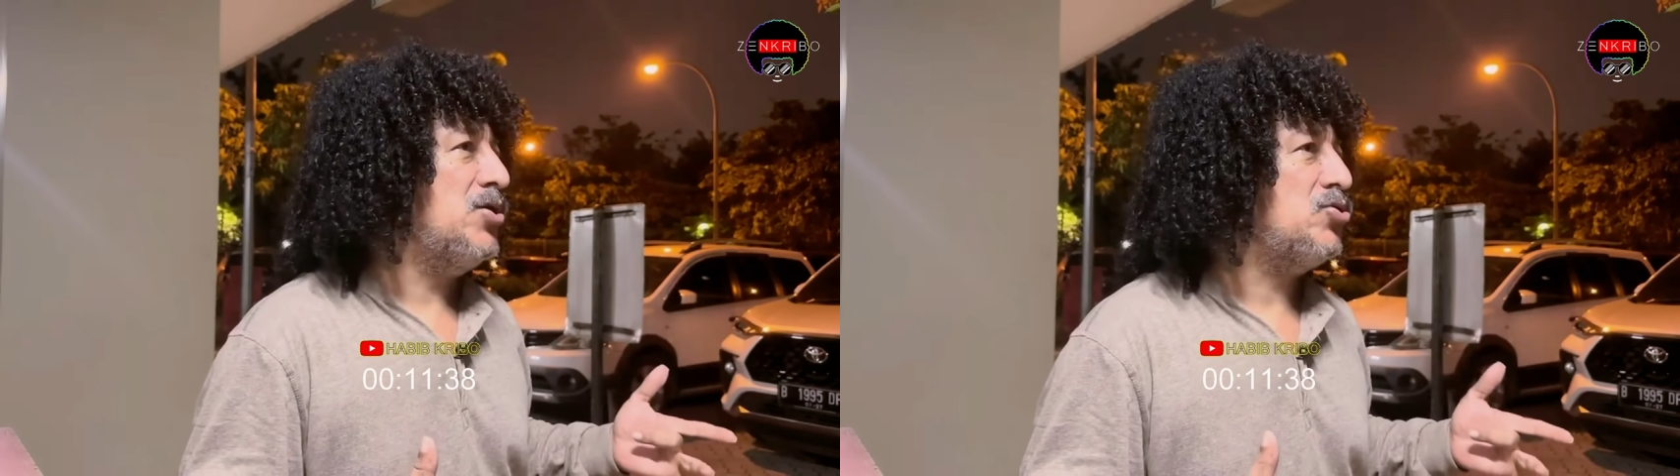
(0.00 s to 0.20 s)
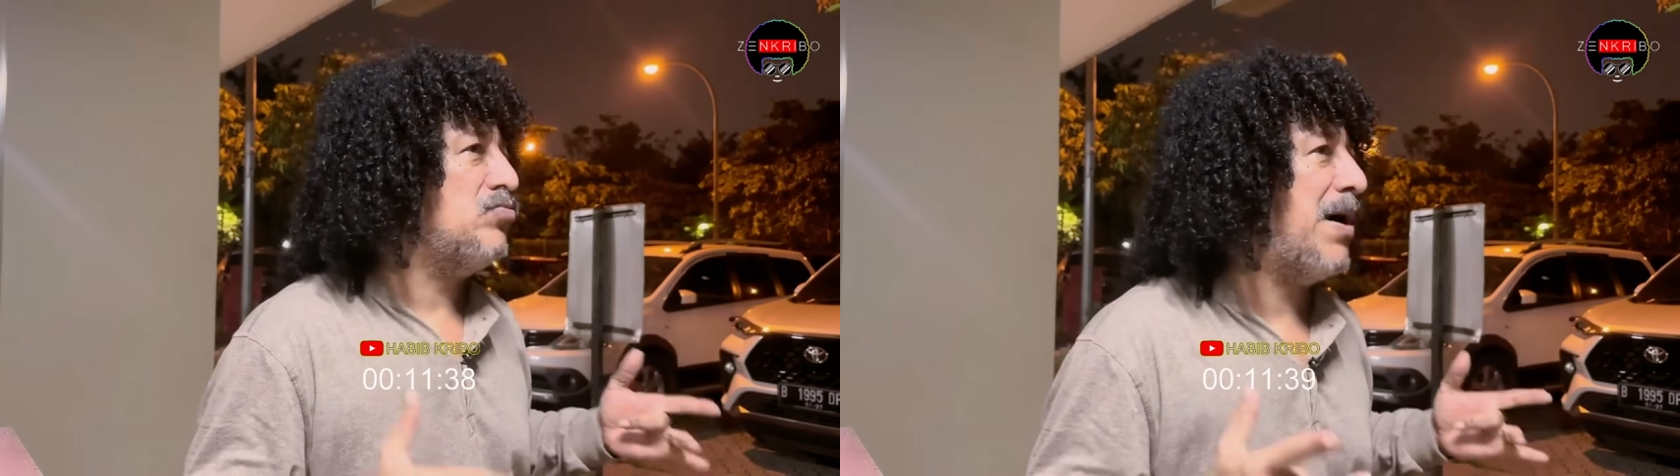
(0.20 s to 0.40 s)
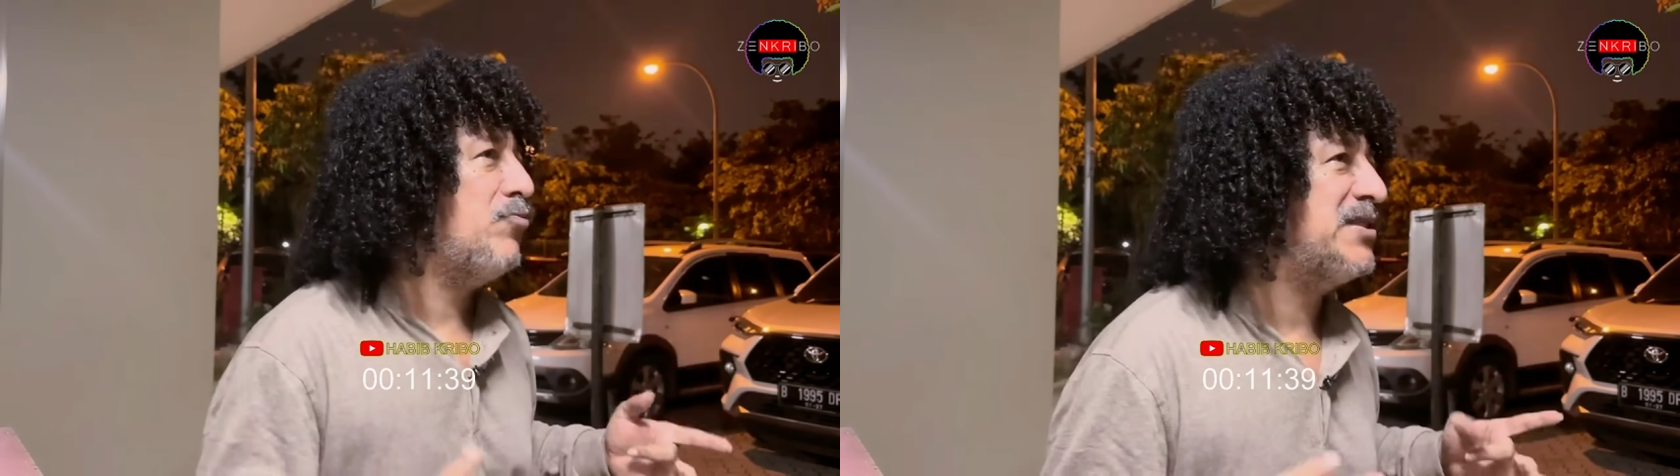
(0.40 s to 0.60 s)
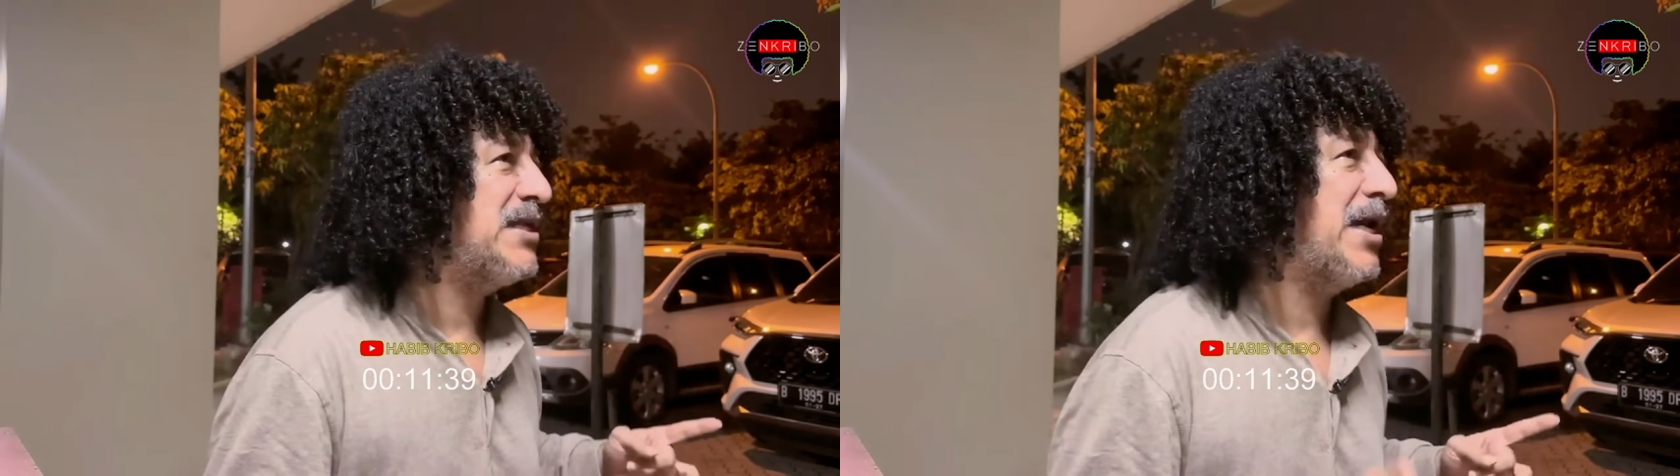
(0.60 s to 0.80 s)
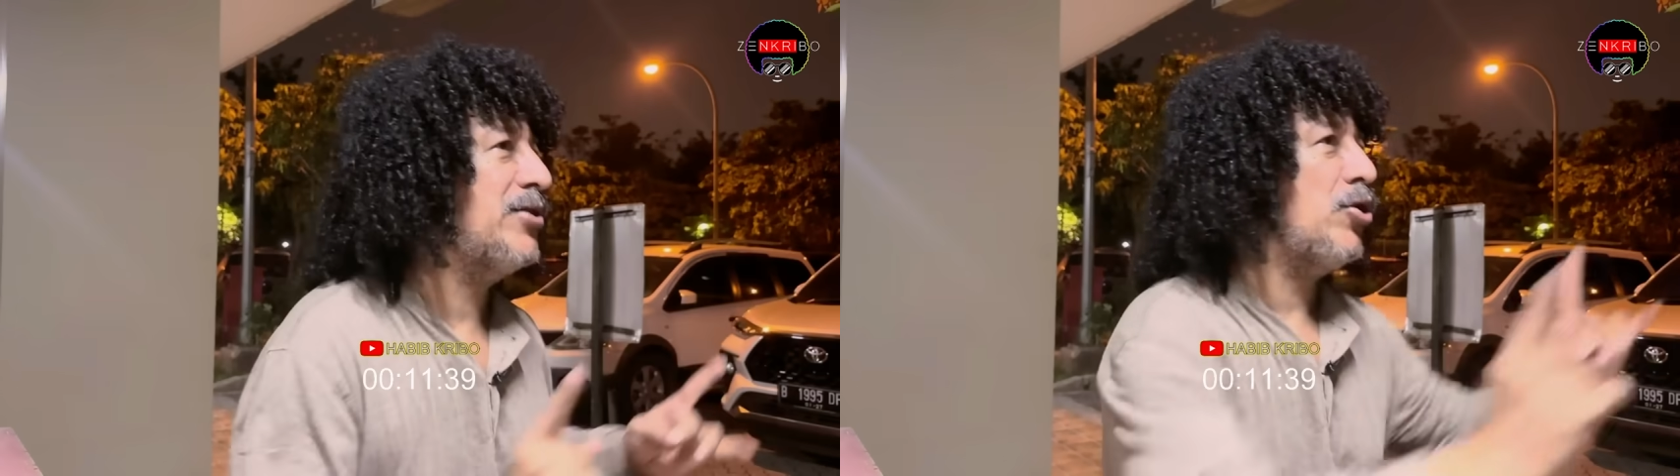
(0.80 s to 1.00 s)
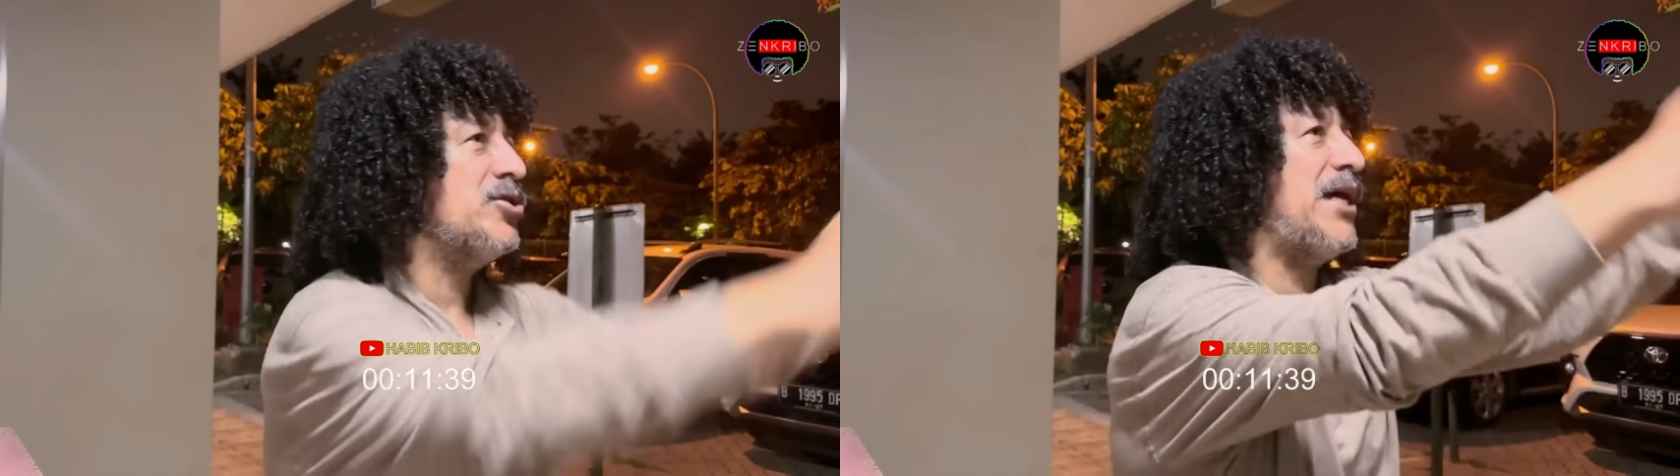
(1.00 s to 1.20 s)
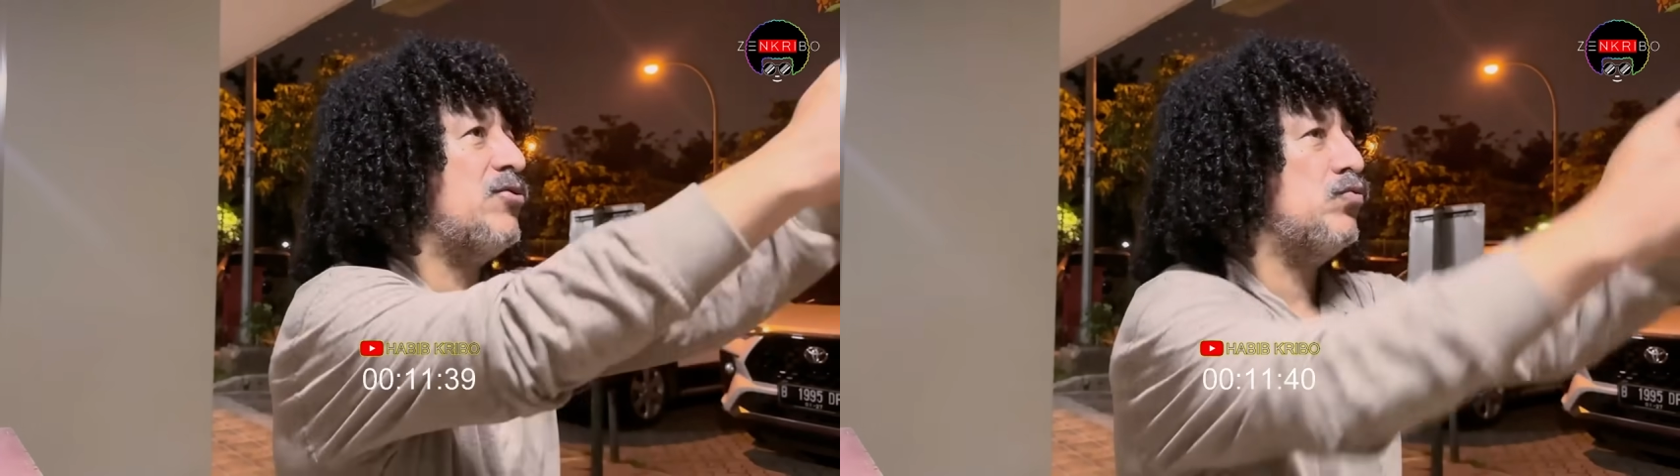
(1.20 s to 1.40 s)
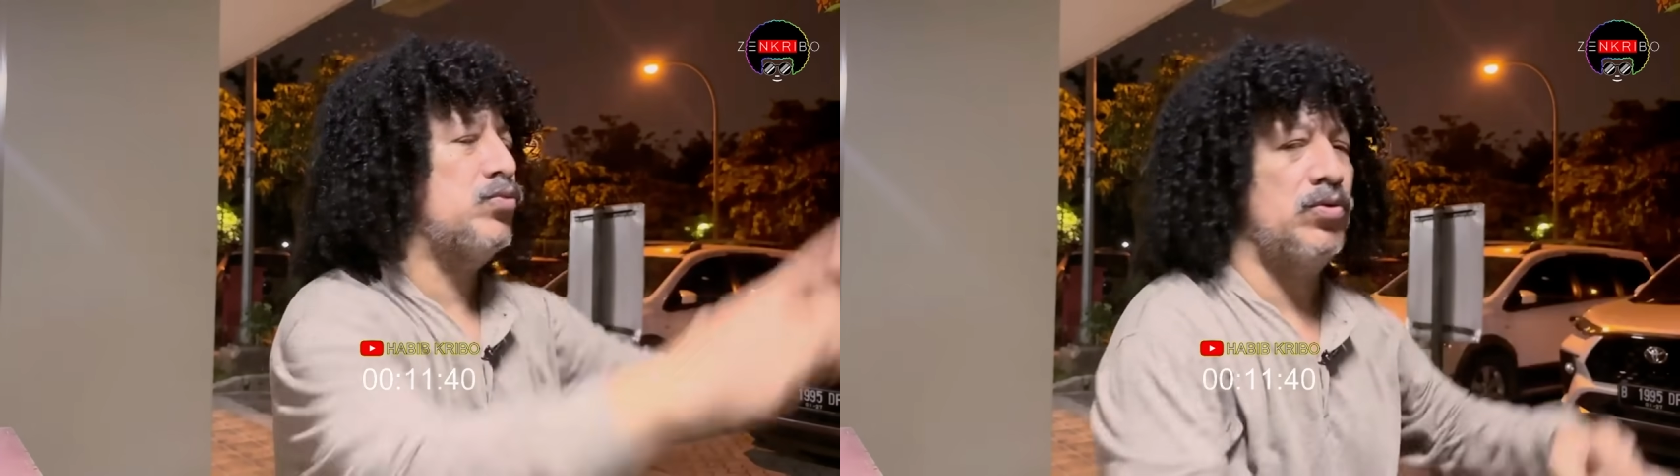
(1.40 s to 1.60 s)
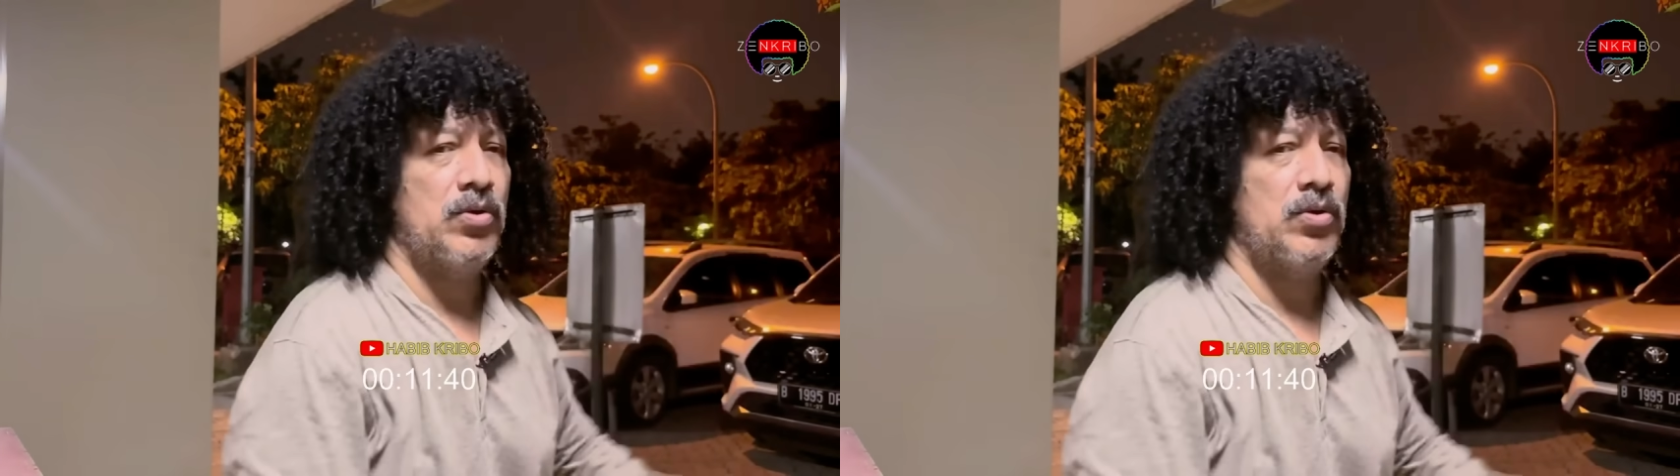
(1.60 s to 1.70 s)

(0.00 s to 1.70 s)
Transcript: cuma buat jalan tol satu?